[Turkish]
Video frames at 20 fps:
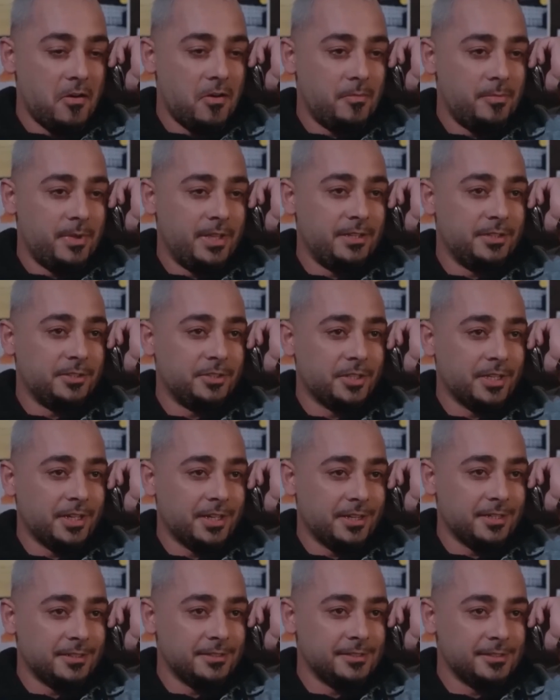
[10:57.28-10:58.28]
O beni
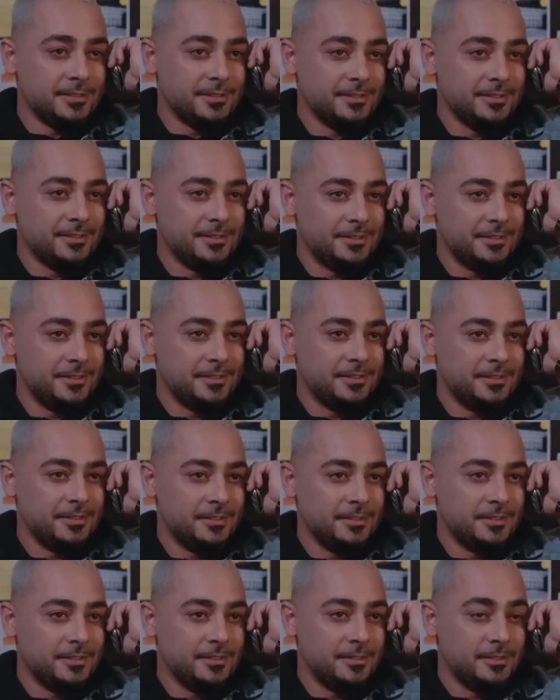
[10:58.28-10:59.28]
çağırdı.
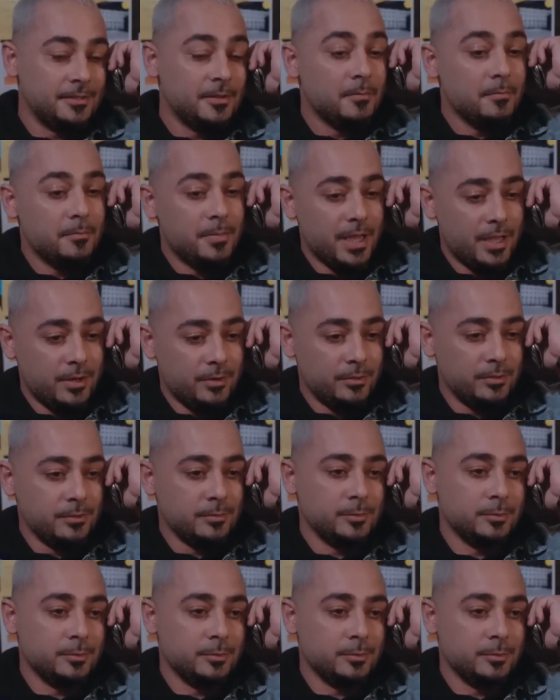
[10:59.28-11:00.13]
Ben onu